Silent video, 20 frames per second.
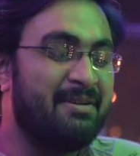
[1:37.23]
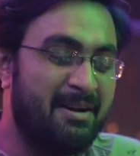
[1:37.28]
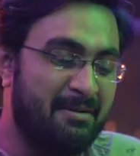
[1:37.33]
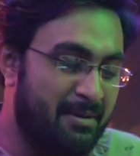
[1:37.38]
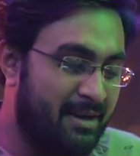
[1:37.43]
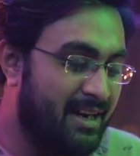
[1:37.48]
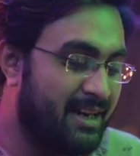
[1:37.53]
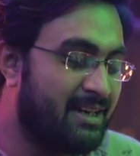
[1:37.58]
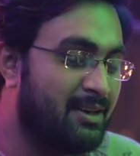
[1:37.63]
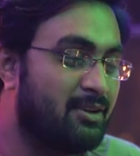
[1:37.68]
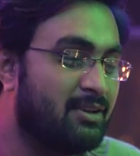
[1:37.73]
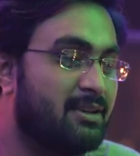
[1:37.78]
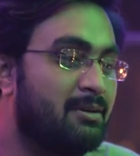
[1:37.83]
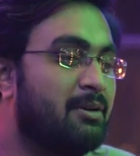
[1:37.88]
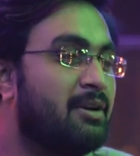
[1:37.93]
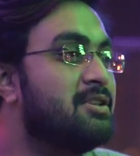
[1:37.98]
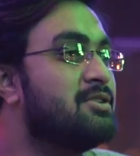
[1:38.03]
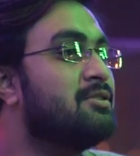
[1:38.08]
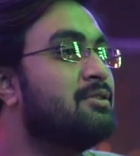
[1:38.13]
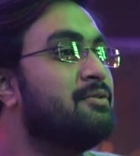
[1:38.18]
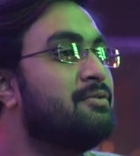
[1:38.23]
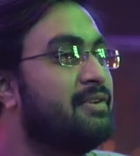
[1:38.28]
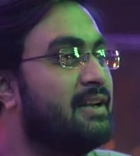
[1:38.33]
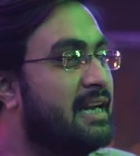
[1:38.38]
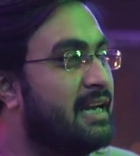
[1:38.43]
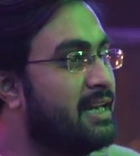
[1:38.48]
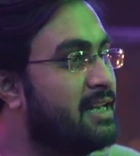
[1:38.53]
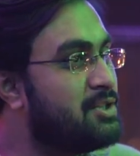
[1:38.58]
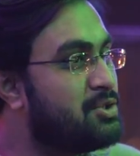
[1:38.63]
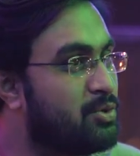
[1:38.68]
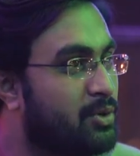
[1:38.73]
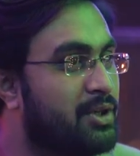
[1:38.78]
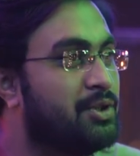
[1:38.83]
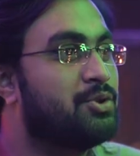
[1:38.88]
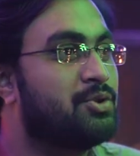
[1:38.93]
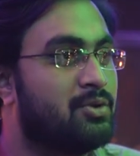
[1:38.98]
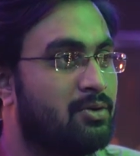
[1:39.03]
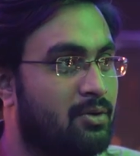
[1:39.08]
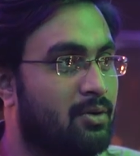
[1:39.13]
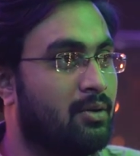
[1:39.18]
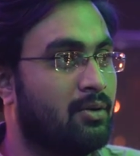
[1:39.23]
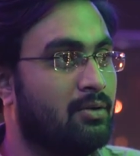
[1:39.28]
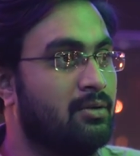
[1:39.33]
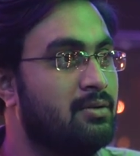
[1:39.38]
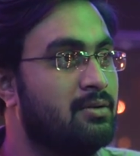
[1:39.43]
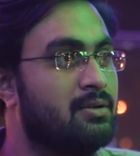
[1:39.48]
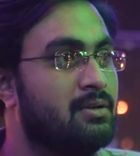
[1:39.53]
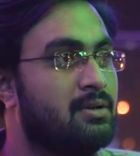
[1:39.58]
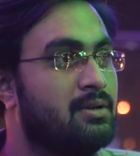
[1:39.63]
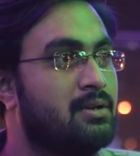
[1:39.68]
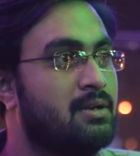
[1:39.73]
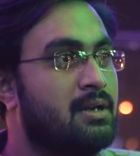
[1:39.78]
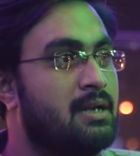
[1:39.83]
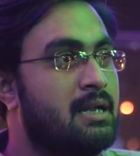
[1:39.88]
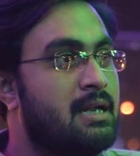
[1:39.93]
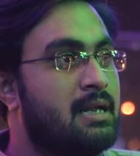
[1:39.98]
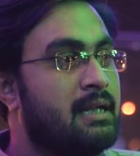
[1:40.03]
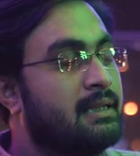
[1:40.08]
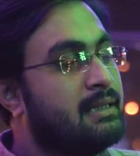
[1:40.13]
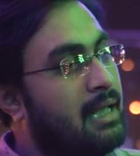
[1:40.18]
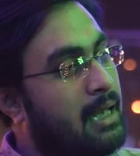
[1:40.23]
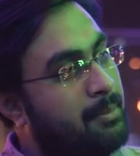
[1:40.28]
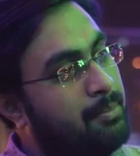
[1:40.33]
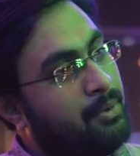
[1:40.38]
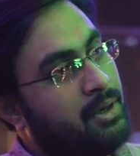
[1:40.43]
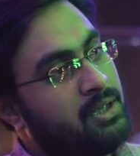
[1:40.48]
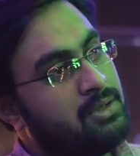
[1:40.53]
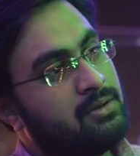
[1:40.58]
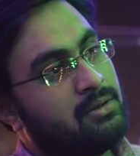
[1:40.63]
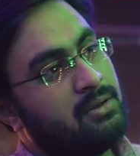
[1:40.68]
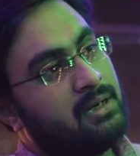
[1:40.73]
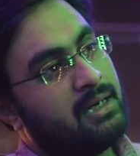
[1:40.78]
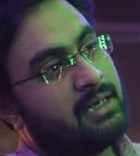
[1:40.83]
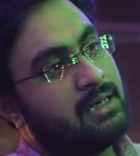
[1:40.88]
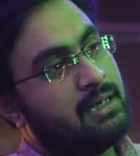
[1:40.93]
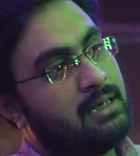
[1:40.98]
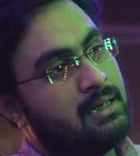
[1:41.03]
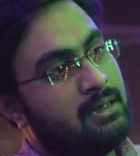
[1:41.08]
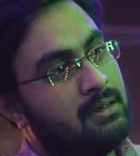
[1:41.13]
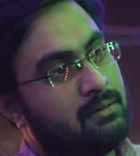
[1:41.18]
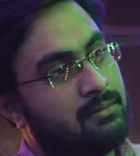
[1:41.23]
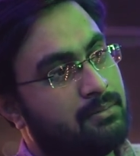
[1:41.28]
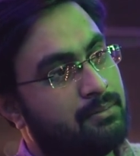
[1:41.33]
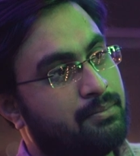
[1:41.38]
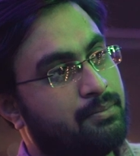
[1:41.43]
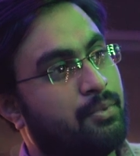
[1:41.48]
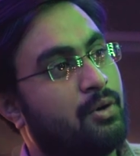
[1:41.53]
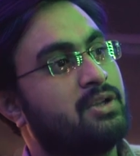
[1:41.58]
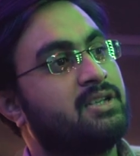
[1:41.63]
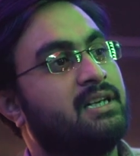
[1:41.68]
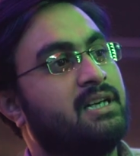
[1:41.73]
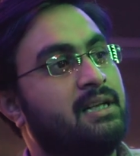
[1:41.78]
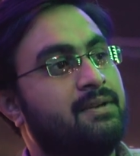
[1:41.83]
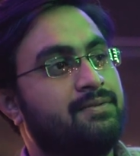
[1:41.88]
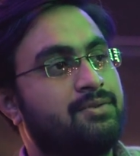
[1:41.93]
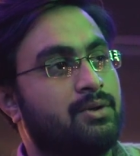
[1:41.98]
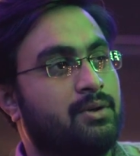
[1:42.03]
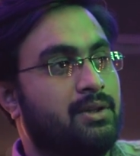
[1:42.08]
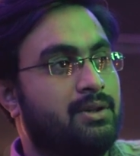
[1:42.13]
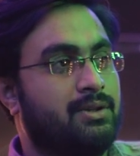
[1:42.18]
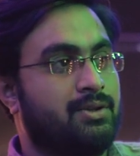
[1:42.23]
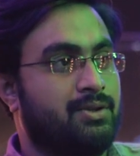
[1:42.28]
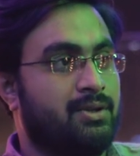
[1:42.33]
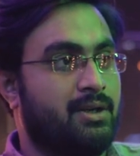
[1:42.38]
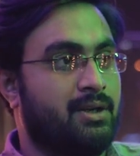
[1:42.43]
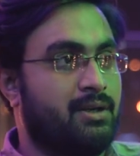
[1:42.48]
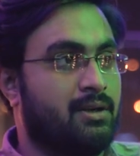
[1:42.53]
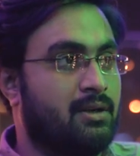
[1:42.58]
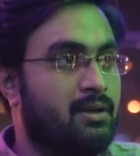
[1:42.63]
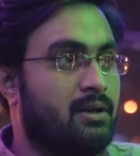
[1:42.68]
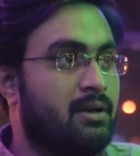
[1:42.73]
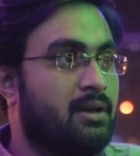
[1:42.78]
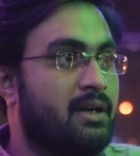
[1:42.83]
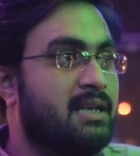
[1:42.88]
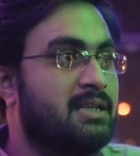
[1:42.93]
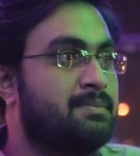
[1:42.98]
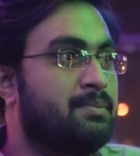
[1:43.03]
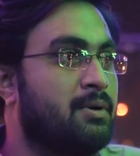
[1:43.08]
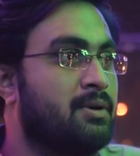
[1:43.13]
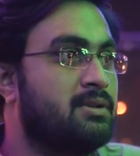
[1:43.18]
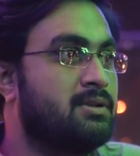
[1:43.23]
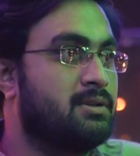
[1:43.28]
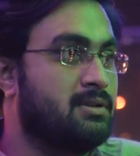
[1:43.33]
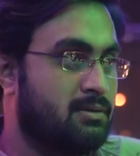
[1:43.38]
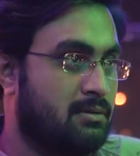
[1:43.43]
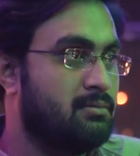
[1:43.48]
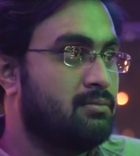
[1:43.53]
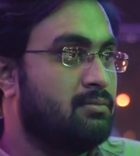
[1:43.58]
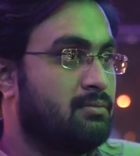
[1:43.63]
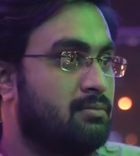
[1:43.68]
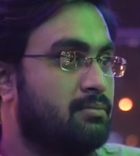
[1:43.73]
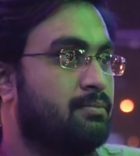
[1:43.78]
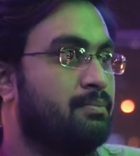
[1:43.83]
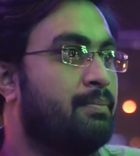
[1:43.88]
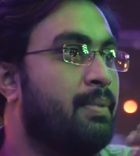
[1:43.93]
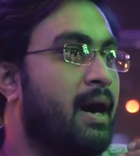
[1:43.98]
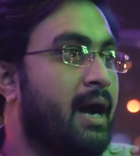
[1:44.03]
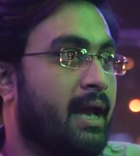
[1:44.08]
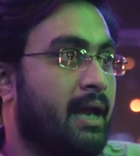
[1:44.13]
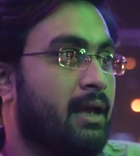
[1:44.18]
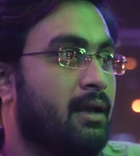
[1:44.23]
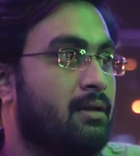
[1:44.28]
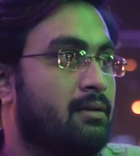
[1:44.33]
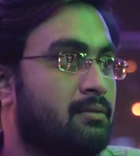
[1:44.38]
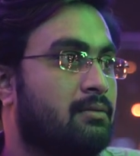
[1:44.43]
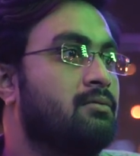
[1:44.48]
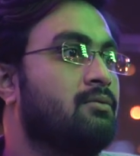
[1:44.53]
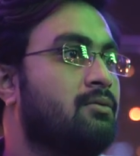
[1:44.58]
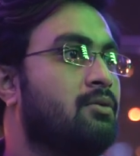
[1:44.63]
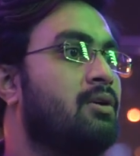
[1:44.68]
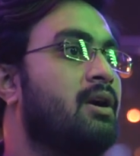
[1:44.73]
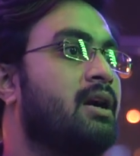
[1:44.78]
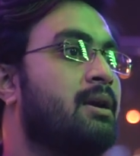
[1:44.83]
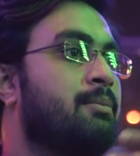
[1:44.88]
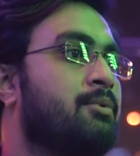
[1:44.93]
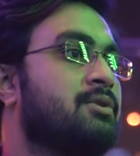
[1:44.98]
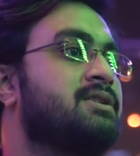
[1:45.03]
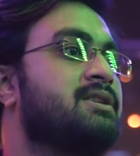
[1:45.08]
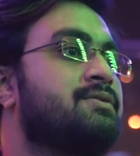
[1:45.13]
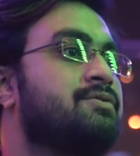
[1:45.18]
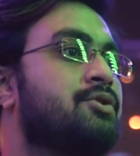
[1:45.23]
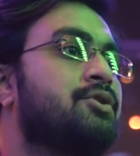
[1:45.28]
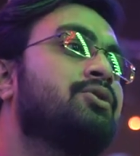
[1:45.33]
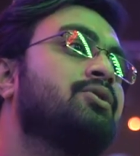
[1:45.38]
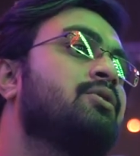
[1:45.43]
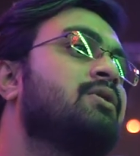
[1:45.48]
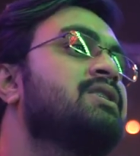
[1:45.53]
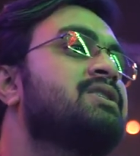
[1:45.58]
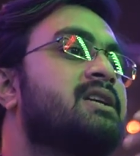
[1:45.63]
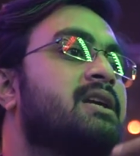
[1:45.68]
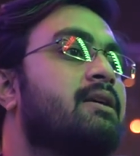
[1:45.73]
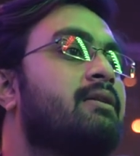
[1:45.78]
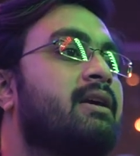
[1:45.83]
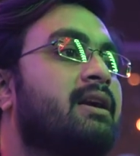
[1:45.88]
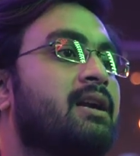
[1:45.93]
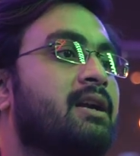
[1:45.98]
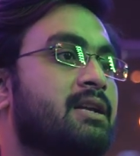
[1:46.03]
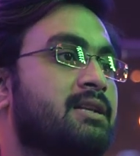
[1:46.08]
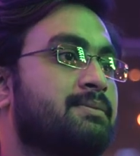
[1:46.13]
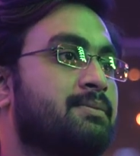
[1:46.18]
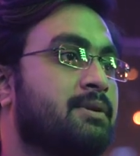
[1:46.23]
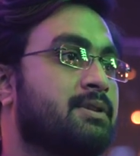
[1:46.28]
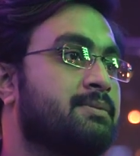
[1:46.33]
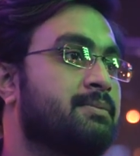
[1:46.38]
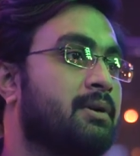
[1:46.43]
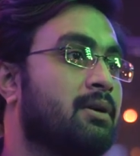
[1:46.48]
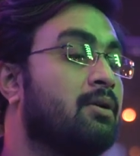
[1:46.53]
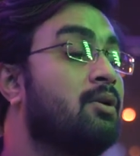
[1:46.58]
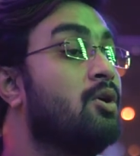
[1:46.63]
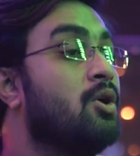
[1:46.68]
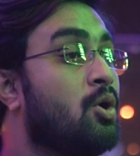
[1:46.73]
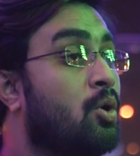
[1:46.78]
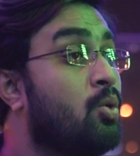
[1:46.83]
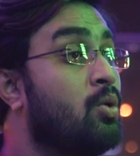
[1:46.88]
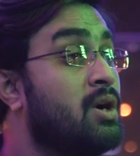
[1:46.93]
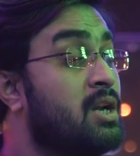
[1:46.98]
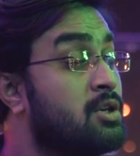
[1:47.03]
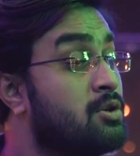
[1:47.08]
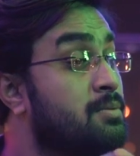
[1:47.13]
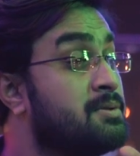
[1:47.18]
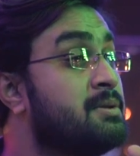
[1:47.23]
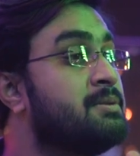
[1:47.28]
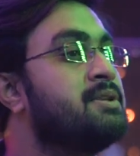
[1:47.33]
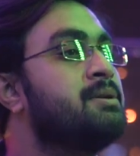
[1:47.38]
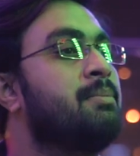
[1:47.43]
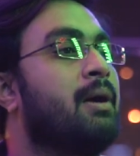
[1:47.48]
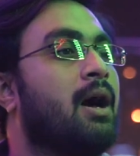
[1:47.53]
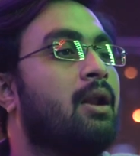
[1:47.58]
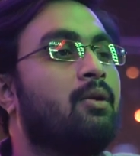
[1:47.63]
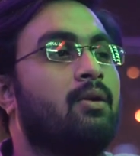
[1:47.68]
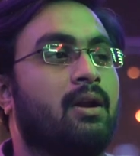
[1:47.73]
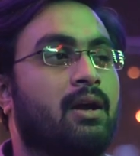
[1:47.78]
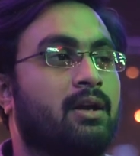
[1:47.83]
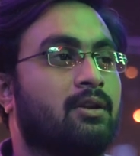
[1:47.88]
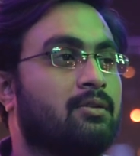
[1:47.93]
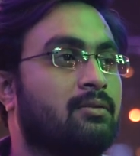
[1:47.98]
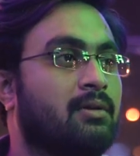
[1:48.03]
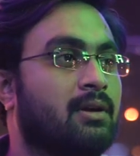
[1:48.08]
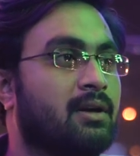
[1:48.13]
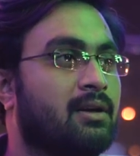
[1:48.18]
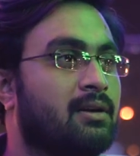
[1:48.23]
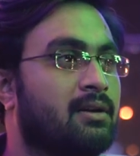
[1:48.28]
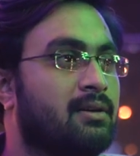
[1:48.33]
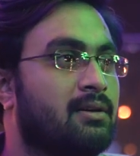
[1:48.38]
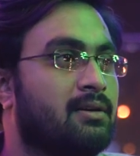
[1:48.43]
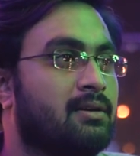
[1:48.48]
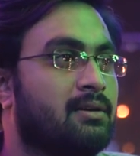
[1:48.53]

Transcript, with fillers: এবার আমাকে একটা কথা বলে যখন ভিলেনের চরিত্র করো তারপরেই যখন একটা পজিটিভ চরিত্রের রেসপন্স পায় কোনো একটা পজিটিভ চরিত্র করলে সেটাও একটা রেসপন্স পেল কোনটা সবচেয়ে বেশি ভালো লাগে তোমার